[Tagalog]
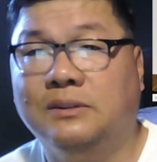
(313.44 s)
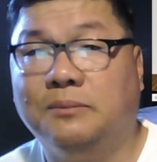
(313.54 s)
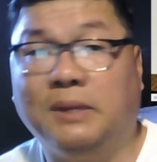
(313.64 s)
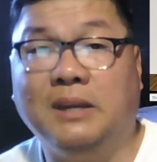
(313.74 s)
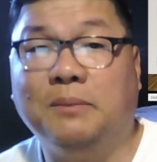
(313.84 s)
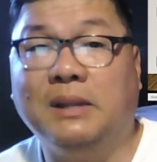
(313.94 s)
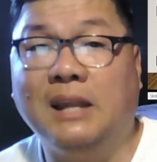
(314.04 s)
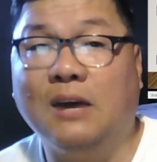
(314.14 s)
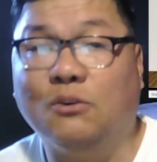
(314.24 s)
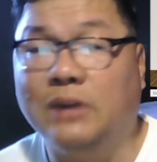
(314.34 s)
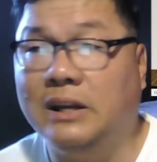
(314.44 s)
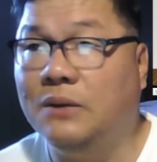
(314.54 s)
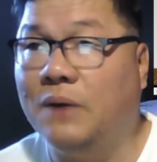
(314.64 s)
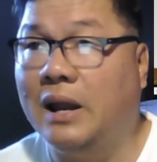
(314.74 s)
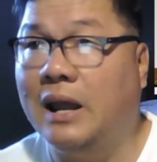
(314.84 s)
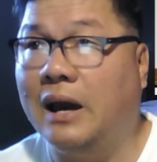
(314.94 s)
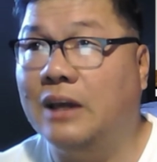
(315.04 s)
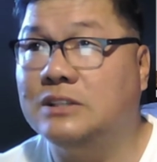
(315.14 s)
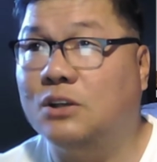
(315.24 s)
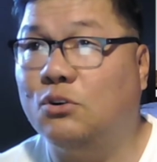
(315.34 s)
Maliban na lang kung naniniwala
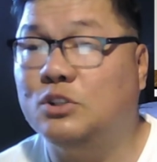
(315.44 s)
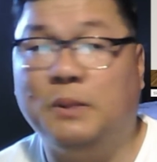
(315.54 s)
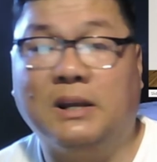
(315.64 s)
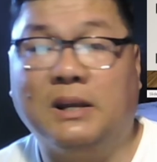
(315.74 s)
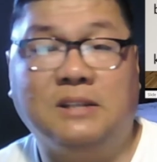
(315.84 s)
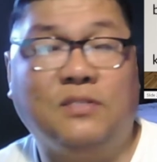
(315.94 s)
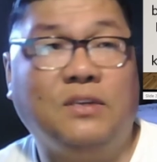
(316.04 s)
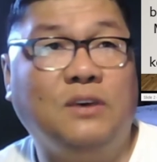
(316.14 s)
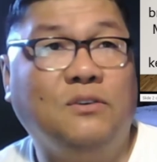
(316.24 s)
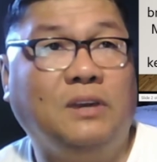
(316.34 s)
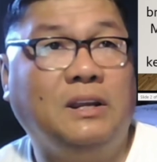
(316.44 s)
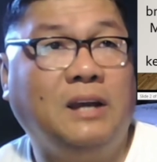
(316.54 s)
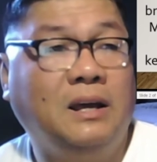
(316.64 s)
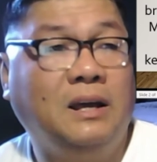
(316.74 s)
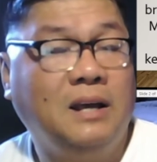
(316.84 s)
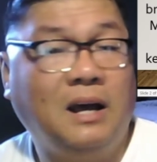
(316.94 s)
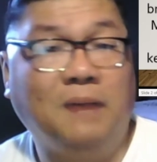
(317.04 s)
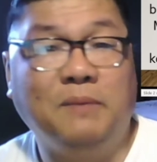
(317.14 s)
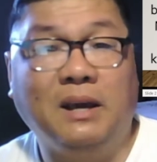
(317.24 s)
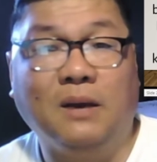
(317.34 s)
kayo sa conspiracy theory na
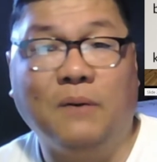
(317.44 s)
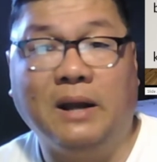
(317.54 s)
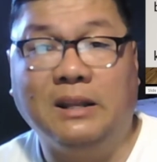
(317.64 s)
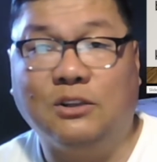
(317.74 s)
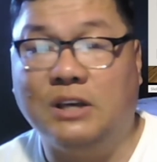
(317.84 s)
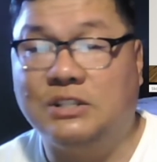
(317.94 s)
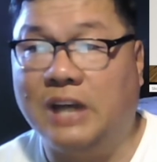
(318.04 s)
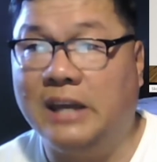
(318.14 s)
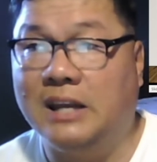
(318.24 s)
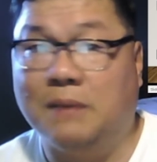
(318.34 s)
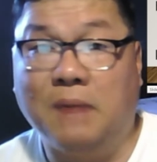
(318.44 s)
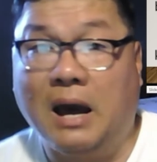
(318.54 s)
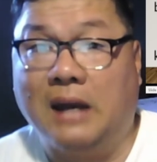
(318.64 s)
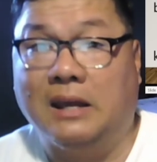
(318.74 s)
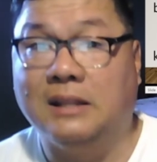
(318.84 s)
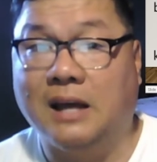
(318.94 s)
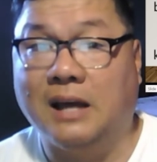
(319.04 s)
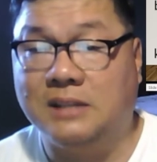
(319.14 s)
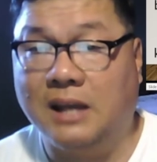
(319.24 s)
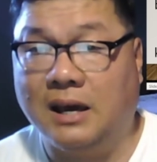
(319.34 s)
ang may gawa nito ay China, maaaring handa
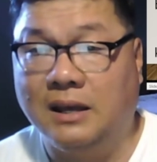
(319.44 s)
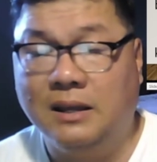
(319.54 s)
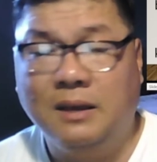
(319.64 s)
sila.